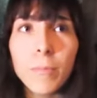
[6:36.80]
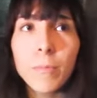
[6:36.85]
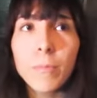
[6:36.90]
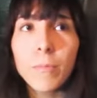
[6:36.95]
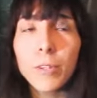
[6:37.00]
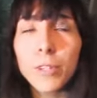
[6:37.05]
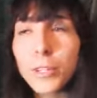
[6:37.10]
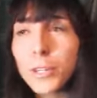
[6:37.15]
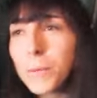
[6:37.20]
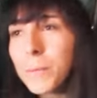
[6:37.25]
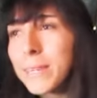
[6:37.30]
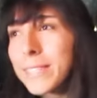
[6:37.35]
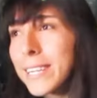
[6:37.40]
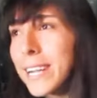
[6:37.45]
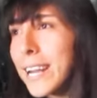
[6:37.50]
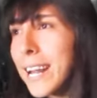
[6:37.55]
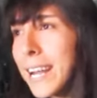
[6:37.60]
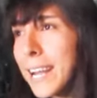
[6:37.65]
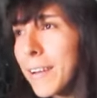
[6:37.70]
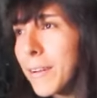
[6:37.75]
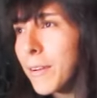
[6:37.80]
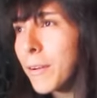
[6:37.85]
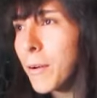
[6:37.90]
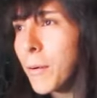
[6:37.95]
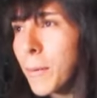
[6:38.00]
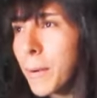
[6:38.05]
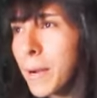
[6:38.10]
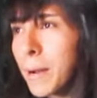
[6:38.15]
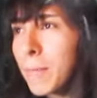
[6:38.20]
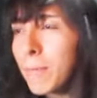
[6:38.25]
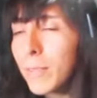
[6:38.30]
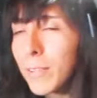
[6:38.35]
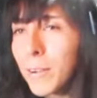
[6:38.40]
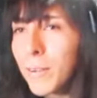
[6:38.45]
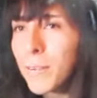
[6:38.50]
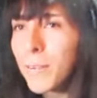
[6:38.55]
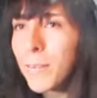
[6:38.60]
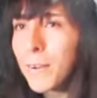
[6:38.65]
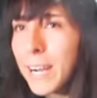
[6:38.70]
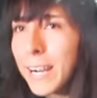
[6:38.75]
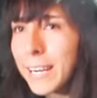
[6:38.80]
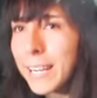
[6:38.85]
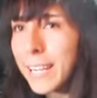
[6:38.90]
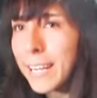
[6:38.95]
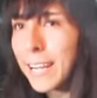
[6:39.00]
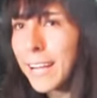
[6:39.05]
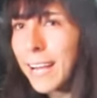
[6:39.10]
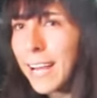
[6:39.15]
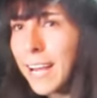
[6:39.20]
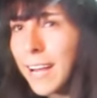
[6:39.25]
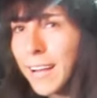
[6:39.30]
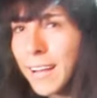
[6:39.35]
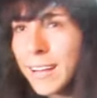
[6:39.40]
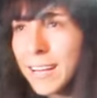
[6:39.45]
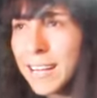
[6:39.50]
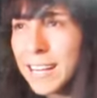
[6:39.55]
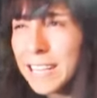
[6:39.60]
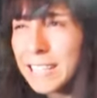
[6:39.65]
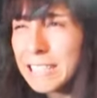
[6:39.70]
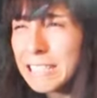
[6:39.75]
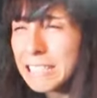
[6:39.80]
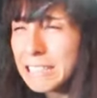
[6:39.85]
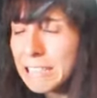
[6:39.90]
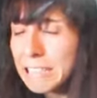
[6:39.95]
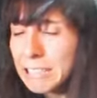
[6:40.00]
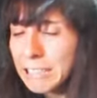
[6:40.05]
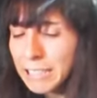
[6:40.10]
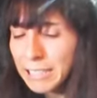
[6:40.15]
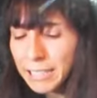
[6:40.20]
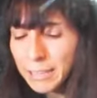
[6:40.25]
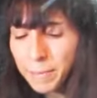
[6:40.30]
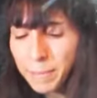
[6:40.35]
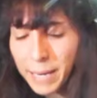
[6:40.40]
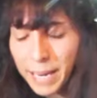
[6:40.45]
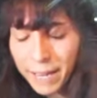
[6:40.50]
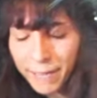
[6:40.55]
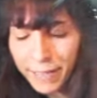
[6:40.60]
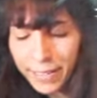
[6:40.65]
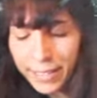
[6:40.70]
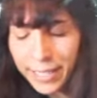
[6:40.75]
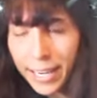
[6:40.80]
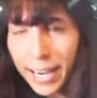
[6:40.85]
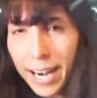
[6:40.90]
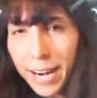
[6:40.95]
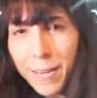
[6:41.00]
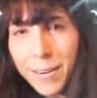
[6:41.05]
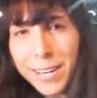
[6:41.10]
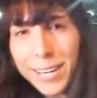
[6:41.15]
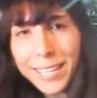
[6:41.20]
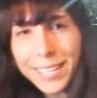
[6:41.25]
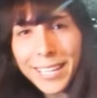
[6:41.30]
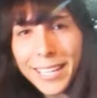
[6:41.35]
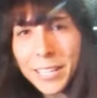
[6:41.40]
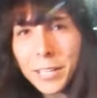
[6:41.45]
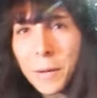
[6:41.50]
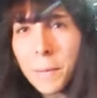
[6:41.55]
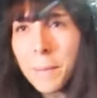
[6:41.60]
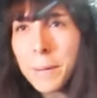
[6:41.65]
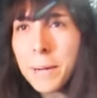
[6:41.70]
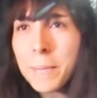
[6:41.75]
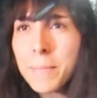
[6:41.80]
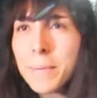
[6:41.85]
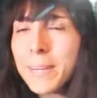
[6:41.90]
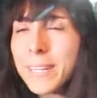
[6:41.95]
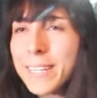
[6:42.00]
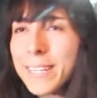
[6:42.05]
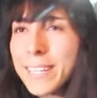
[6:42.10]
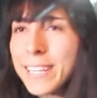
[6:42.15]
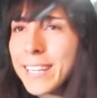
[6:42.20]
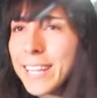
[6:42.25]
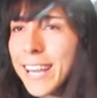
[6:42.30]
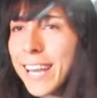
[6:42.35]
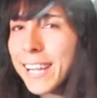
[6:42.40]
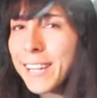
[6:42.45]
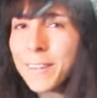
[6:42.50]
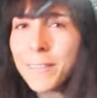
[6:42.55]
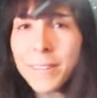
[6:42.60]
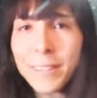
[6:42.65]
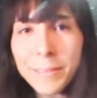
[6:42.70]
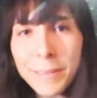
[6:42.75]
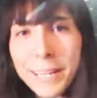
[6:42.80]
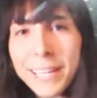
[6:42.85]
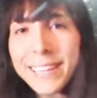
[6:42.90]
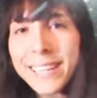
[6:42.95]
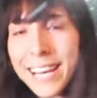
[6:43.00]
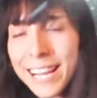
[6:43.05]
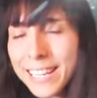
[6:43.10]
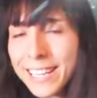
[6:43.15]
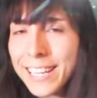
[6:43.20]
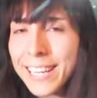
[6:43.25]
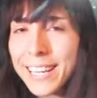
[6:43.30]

Pues yo nada más quería que comiéramos en un lugar que mm, para festejar un ratito, pero pues sí es cierto, me siento tarde.